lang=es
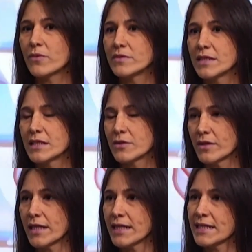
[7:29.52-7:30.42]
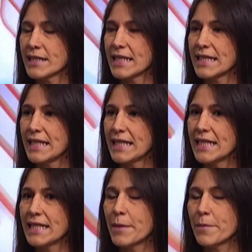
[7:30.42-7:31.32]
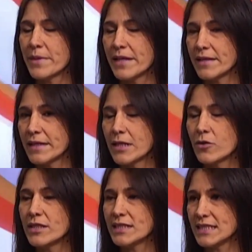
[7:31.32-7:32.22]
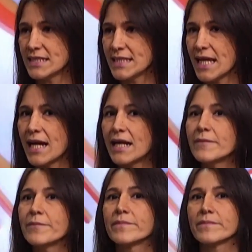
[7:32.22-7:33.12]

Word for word: proyecto que, que, quieren emprender o iniciar,